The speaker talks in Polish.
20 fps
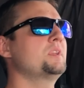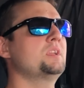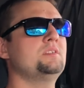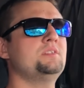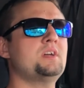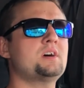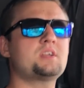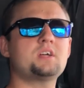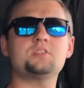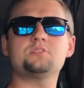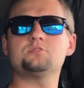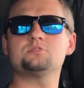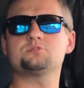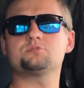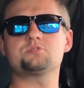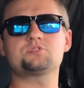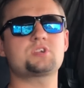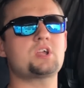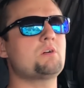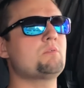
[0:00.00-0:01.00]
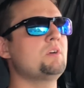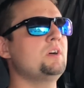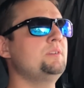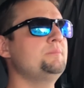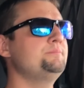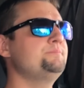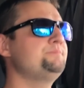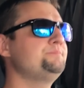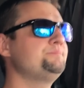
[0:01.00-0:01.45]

Na radiu słyszałem